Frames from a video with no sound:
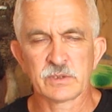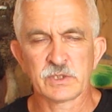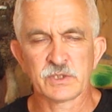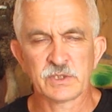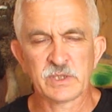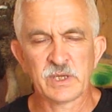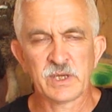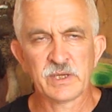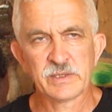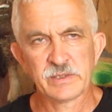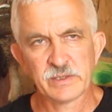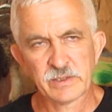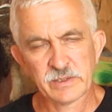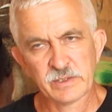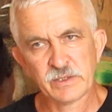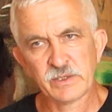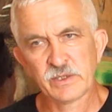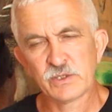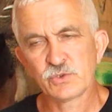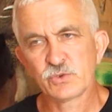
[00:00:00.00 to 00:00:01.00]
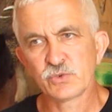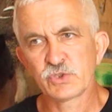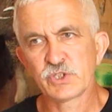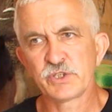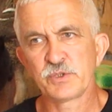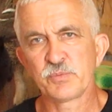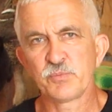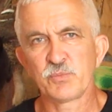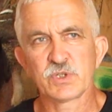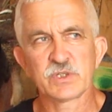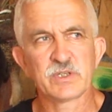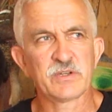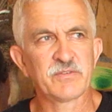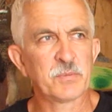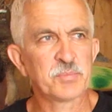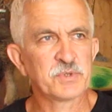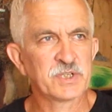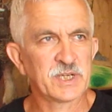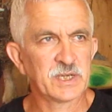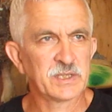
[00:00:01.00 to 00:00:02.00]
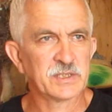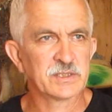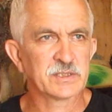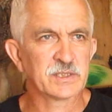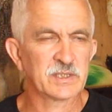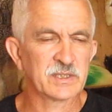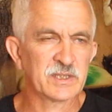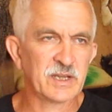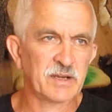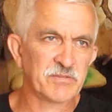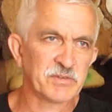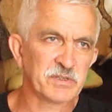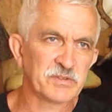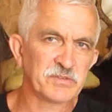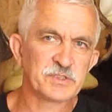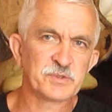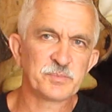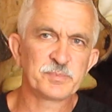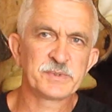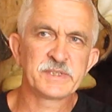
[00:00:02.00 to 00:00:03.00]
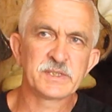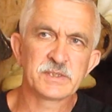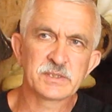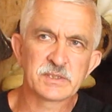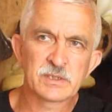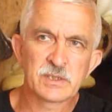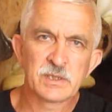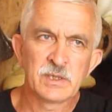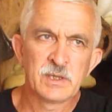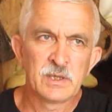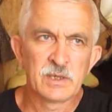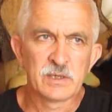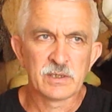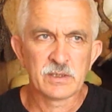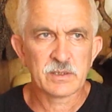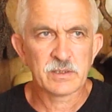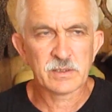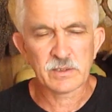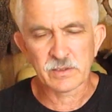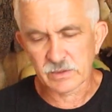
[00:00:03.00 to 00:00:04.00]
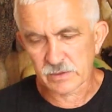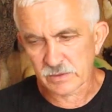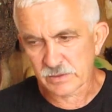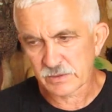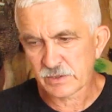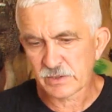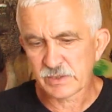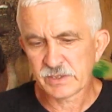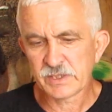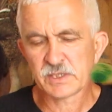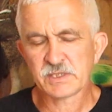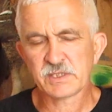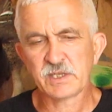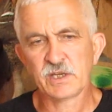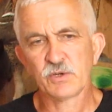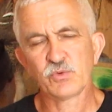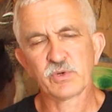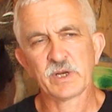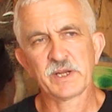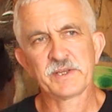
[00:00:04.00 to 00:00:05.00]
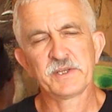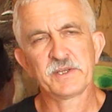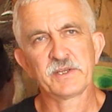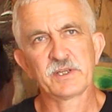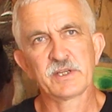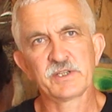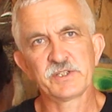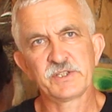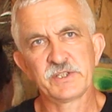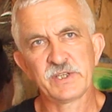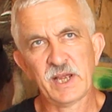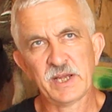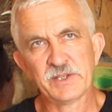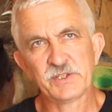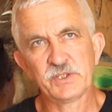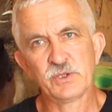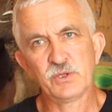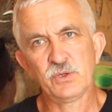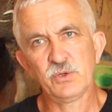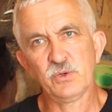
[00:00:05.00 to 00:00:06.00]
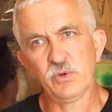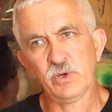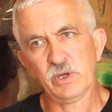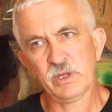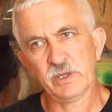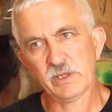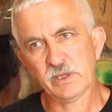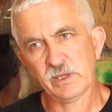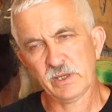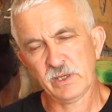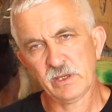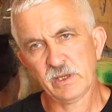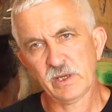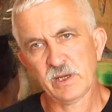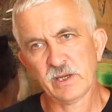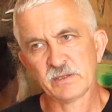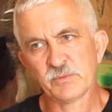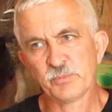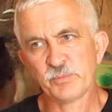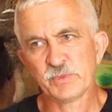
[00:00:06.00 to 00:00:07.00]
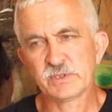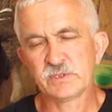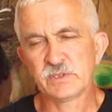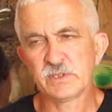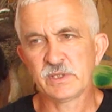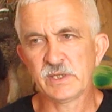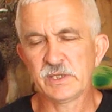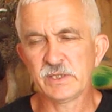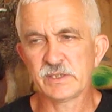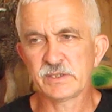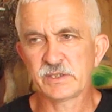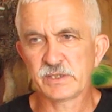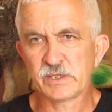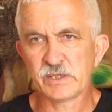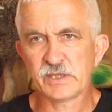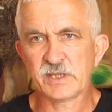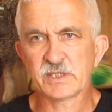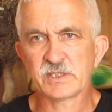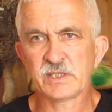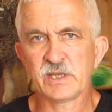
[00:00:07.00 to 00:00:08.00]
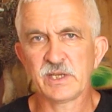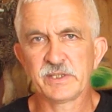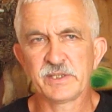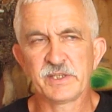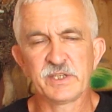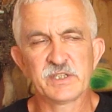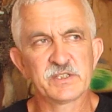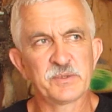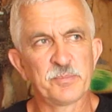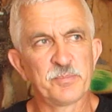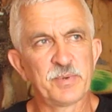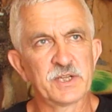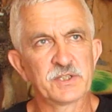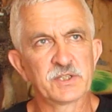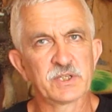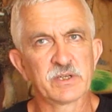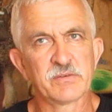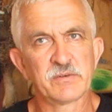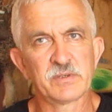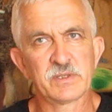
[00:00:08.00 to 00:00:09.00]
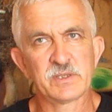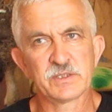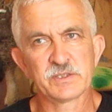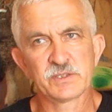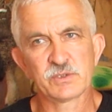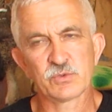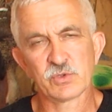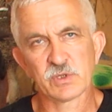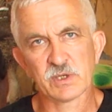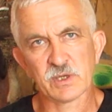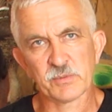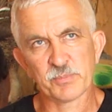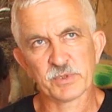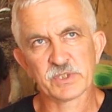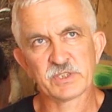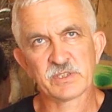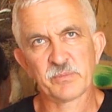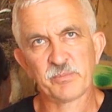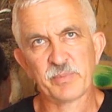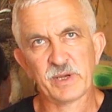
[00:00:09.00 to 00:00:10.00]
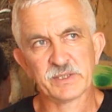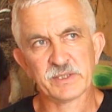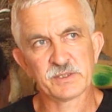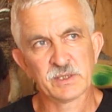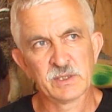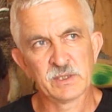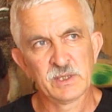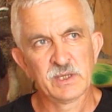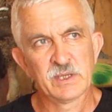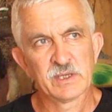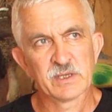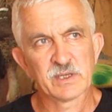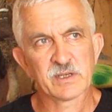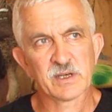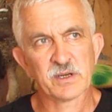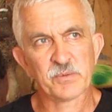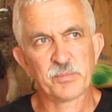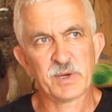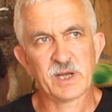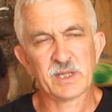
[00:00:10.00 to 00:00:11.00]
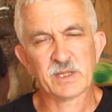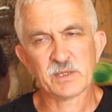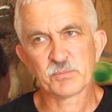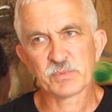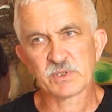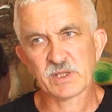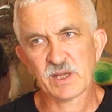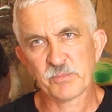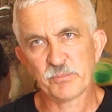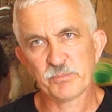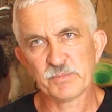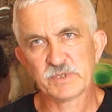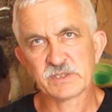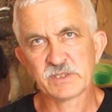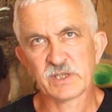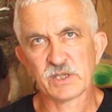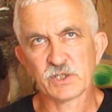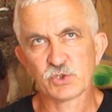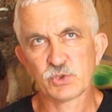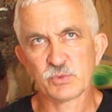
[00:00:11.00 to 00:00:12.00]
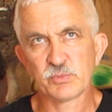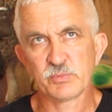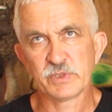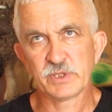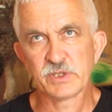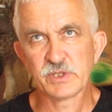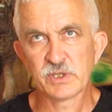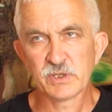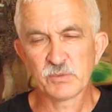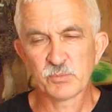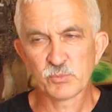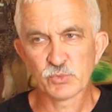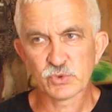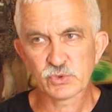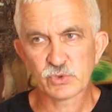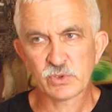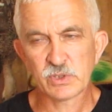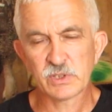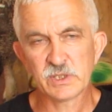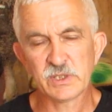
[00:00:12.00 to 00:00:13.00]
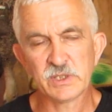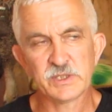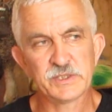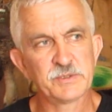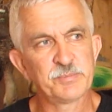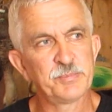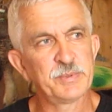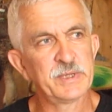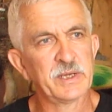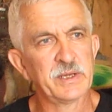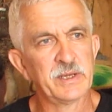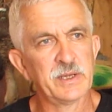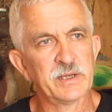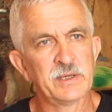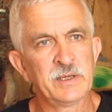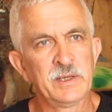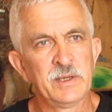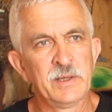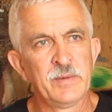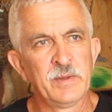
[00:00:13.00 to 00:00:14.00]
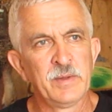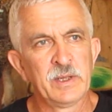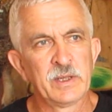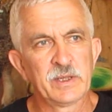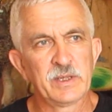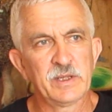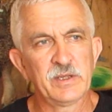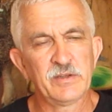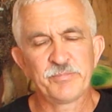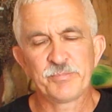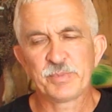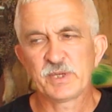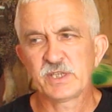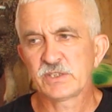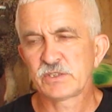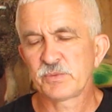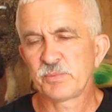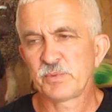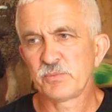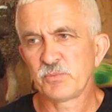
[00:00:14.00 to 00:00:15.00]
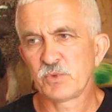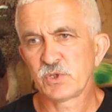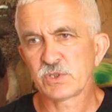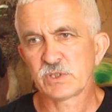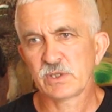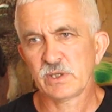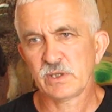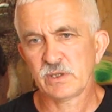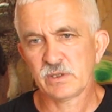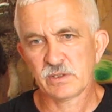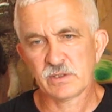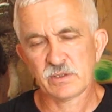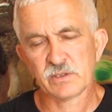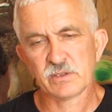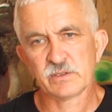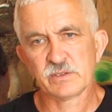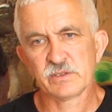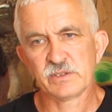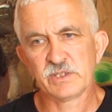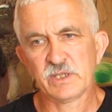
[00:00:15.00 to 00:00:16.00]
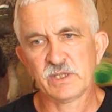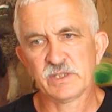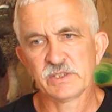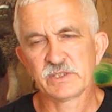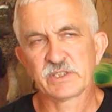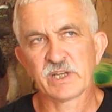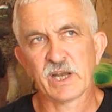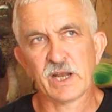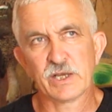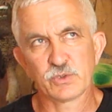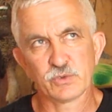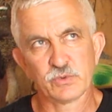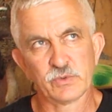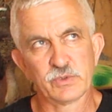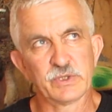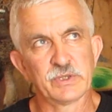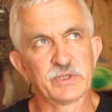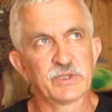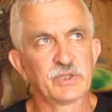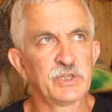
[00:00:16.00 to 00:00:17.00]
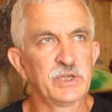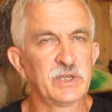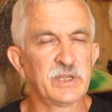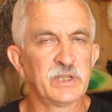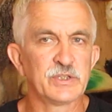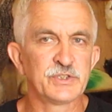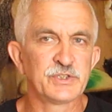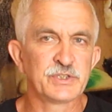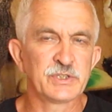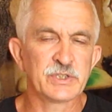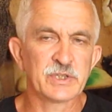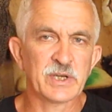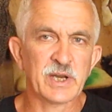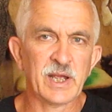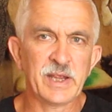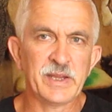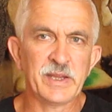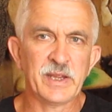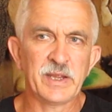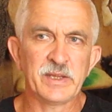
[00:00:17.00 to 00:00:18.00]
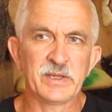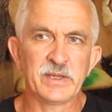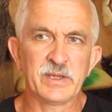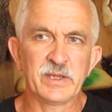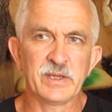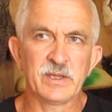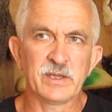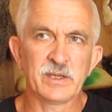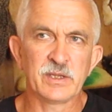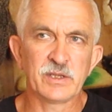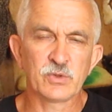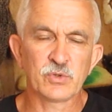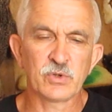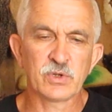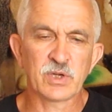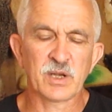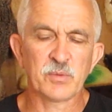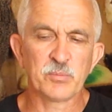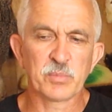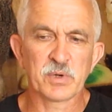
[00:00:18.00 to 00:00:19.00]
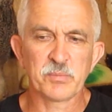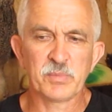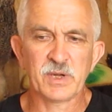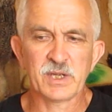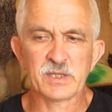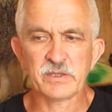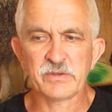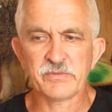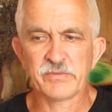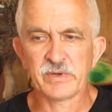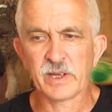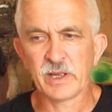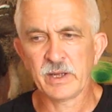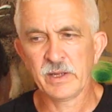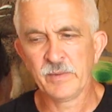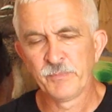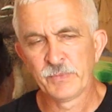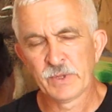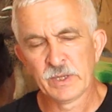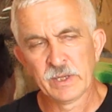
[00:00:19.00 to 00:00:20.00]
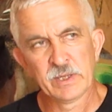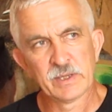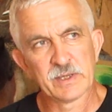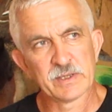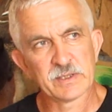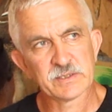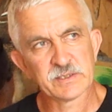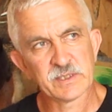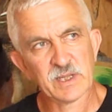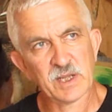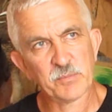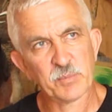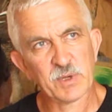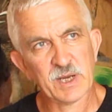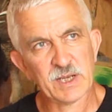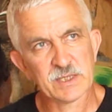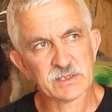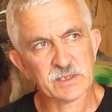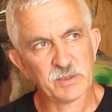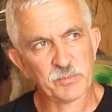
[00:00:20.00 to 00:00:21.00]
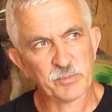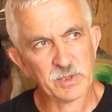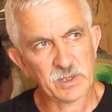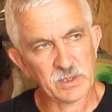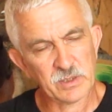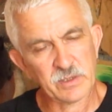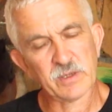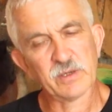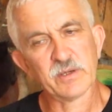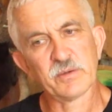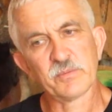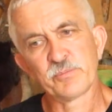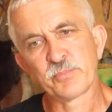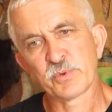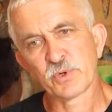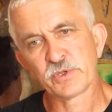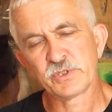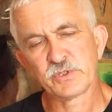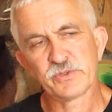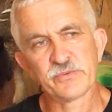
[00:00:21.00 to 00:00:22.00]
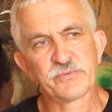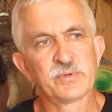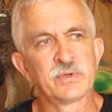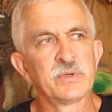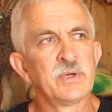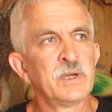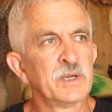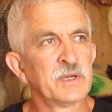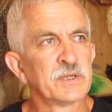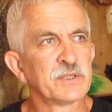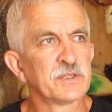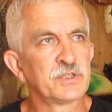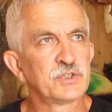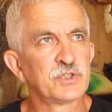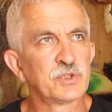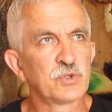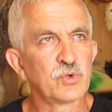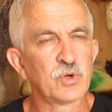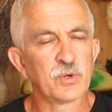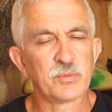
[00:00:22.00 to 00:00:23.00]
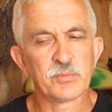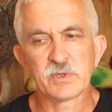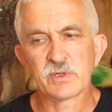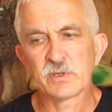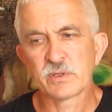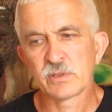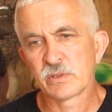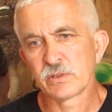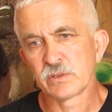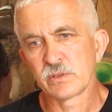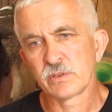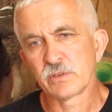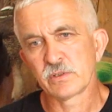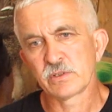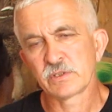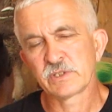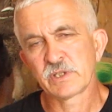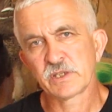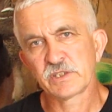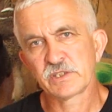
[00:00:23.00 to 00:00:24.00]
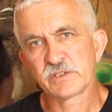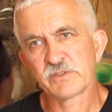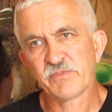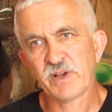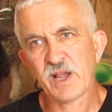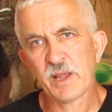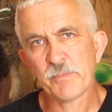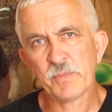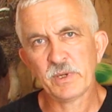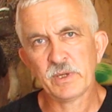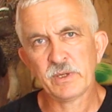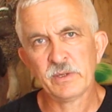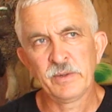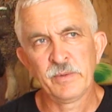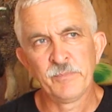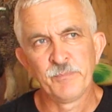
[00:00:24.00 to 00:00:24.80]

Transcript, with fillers: точнее не сушить, можно а вообще изготавливать птиц, э, если аккуратненько снять ее и отмездрить, и если не запачкивалась, только просыпать крахмалом там места, чтобы не мусолились перья. И, в принципе, можно делать сразу, не стирая и, и только обрабатывая разнообразными э, против насекомых э, средствами.